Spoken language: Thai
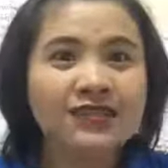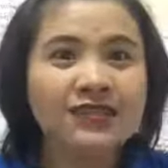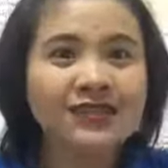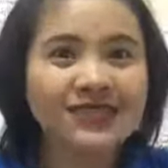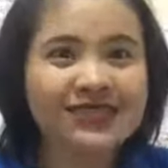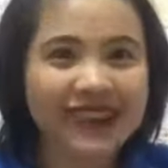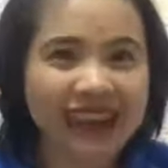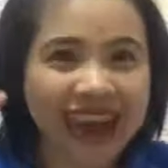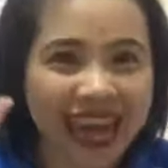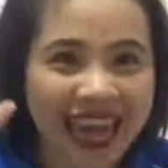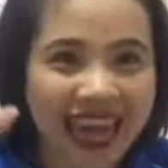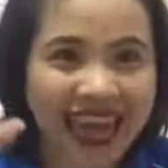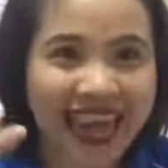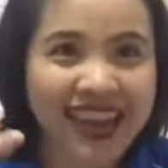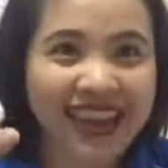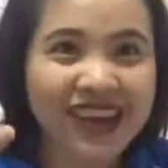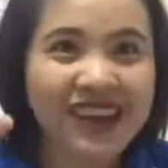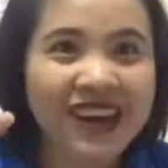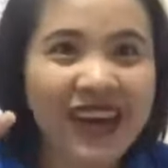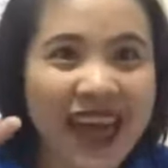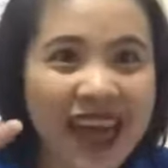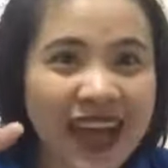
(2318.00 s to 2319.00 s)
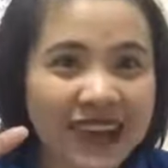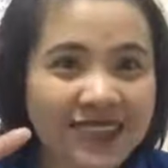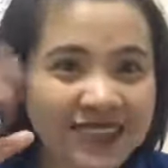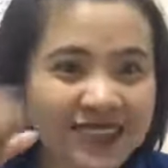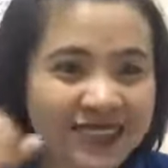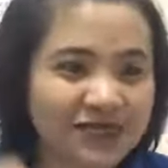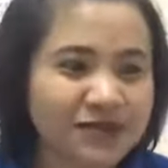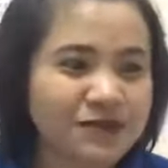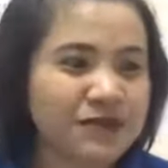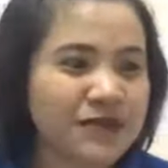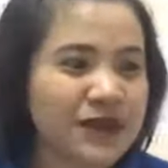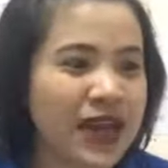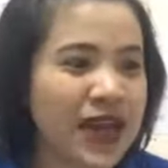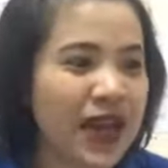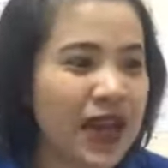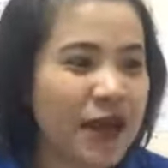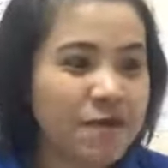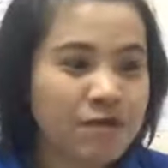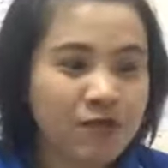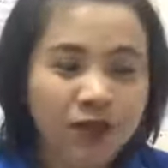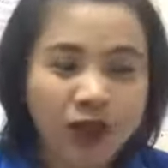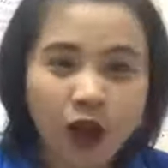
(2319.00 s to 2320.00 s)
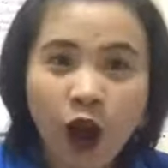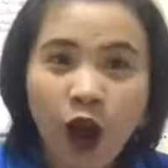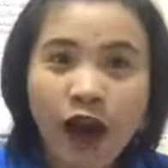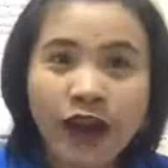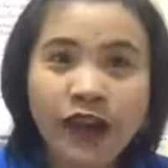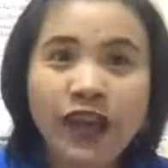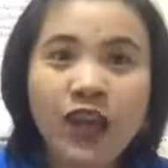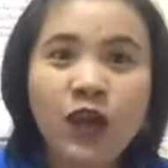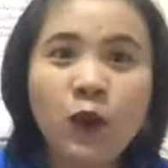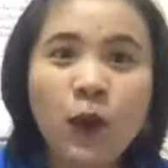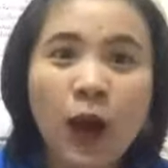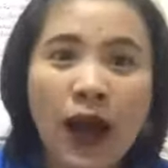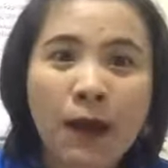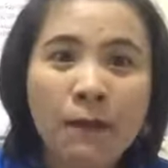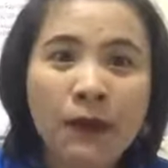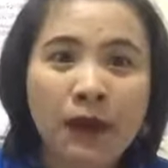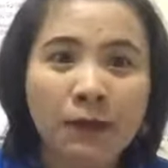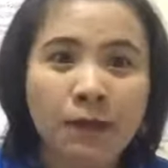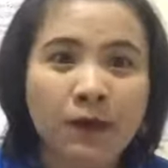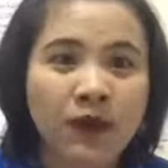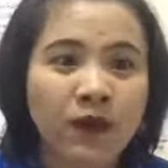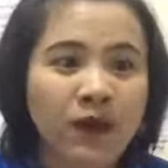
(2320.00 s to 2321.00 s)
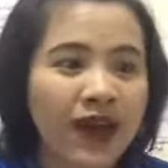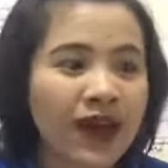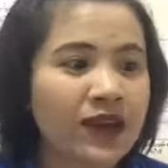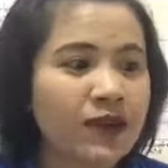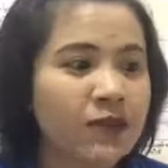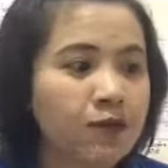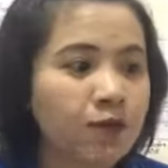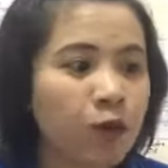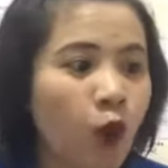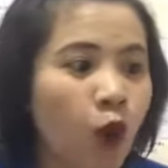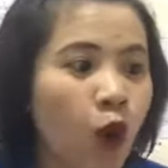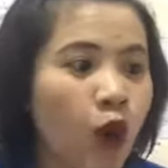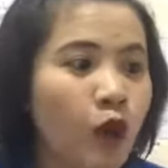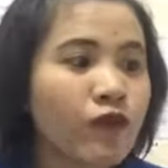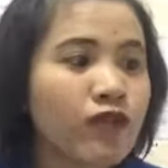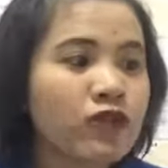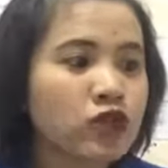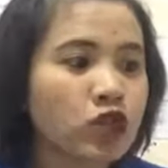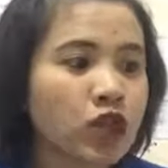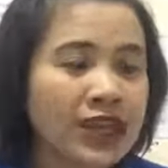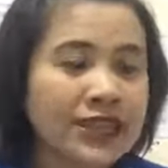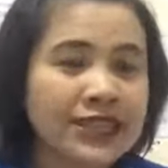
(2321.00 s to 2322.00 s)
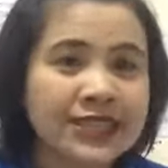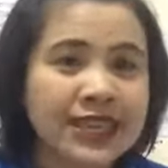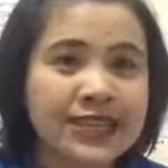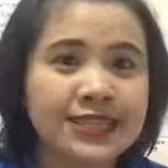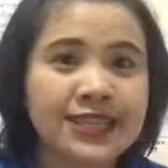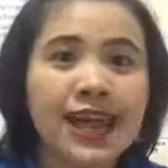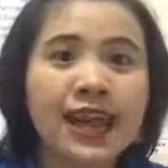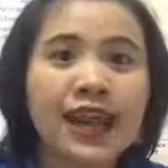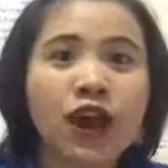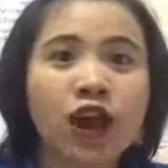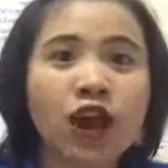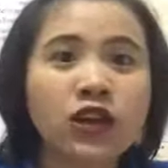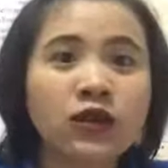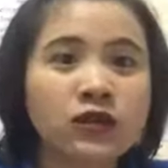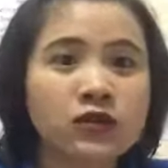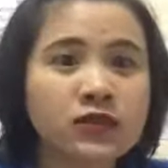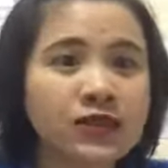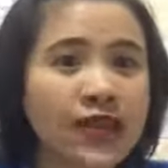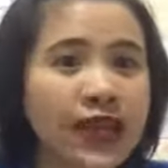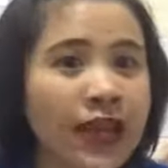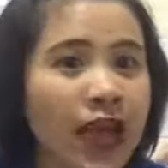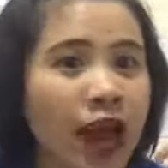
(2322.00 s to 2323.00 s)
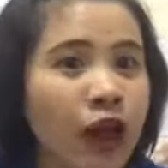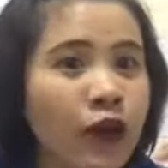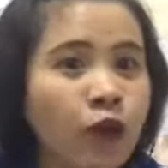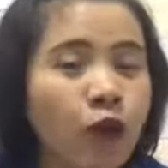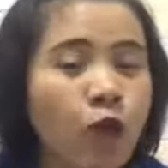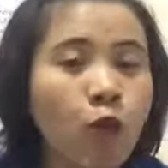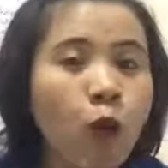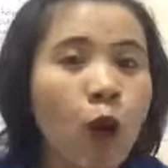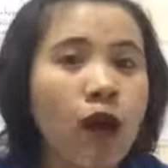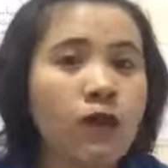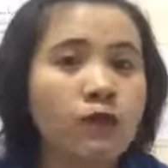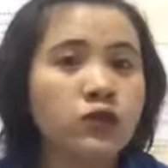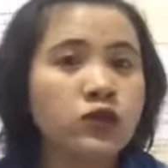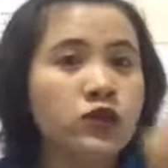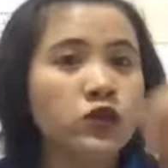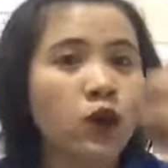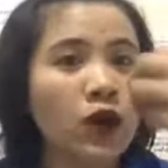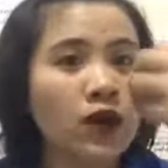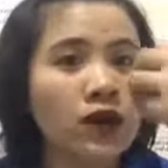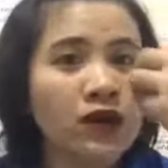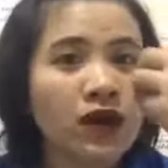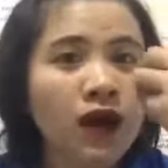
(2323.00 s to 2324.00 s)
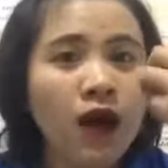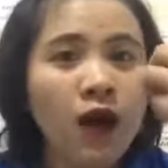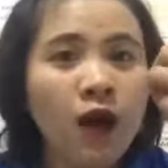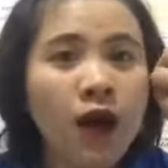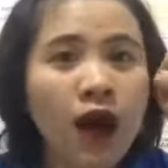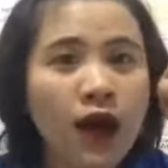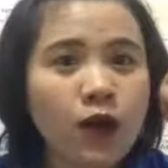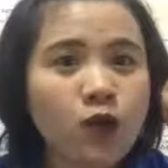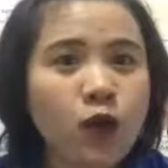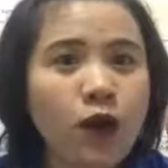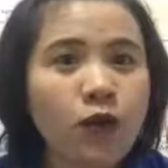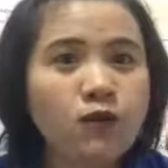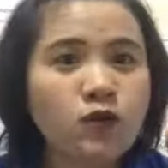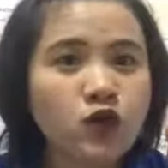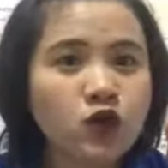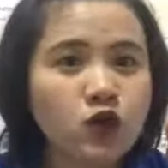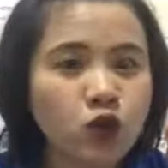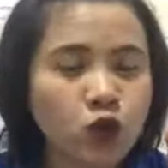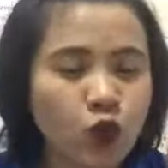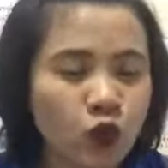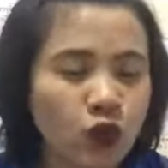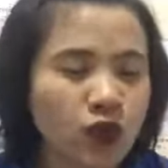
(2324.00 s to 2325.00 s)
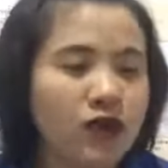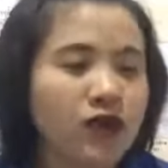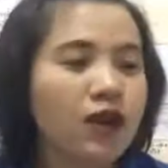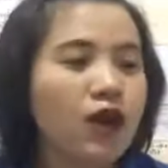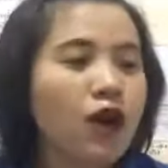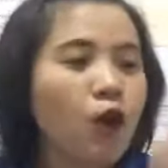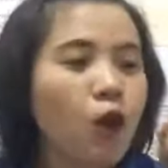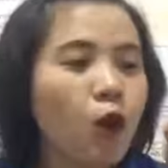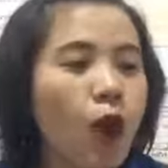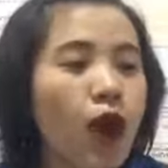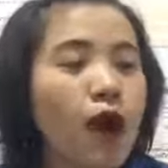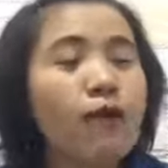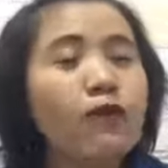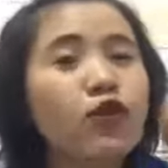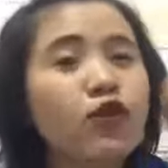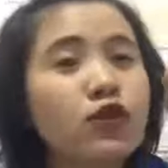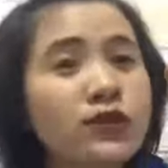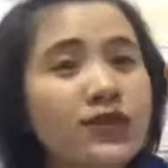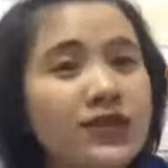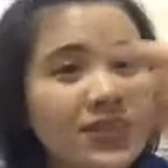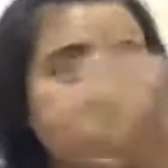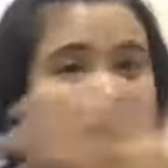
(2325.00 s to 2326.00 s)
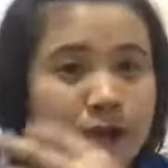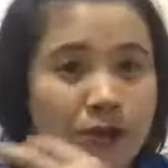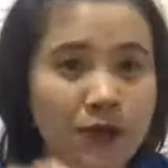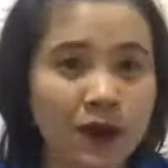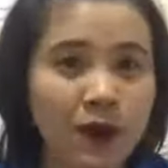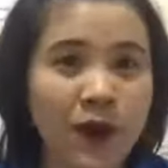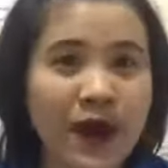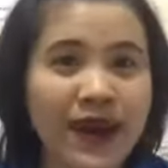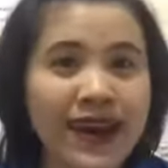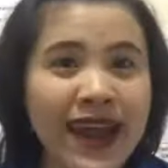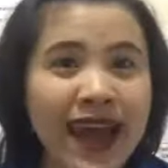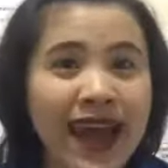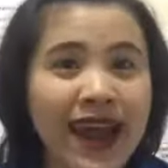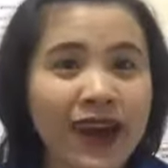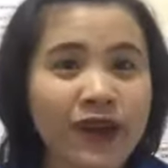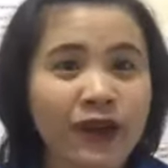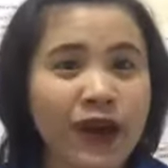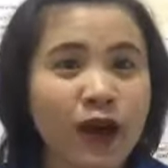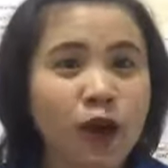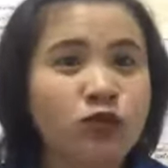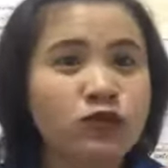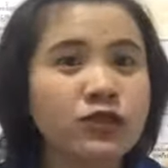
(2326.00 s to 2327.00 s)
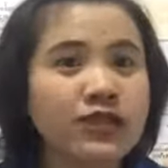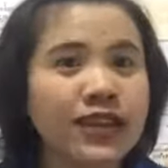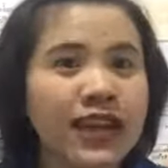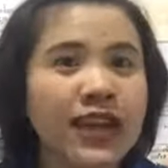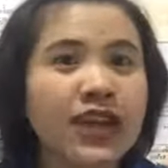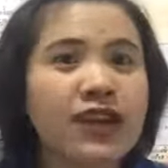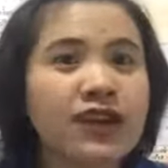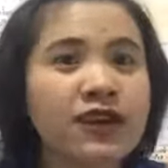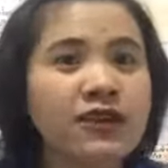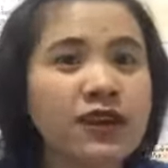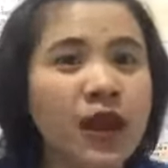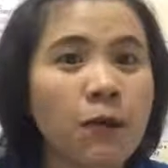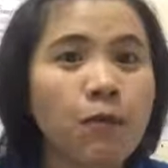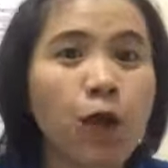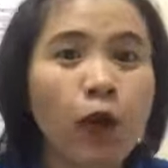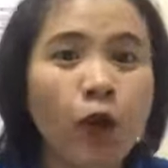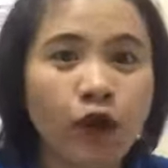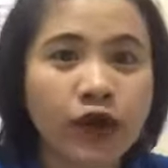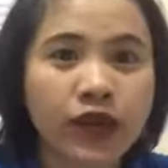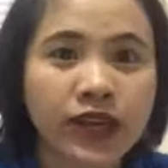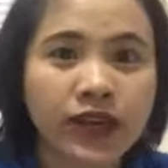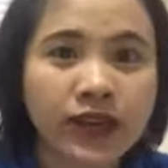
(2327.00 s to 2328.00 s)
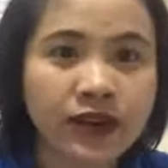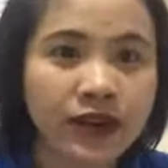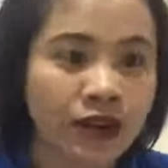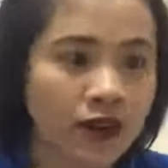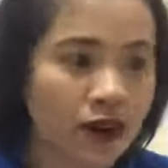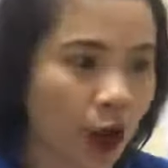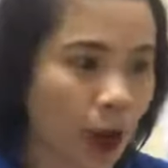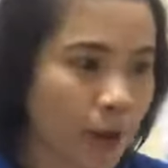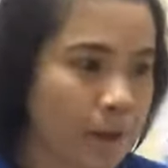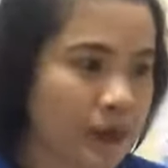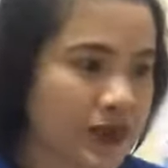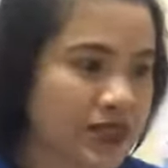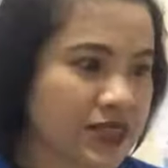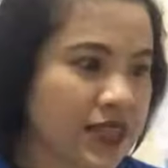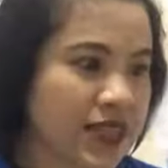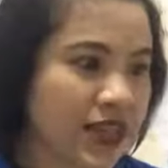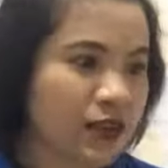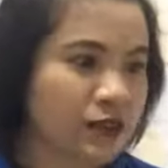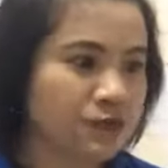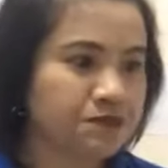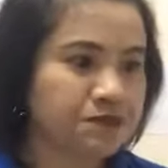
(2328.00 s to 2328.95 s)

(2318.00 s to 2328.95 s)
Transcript: และและและข้อนี้ว่าแบบเหมือนว่าพูด visualization แล้วก็ใส่อารมณ์ความรู้สึกความรู้สึกความรู้สึกเหมือนว่าได้แล้วนะคุณจะได้รับผลที่ หนึ่งร้อยเปอร์เซ็นต์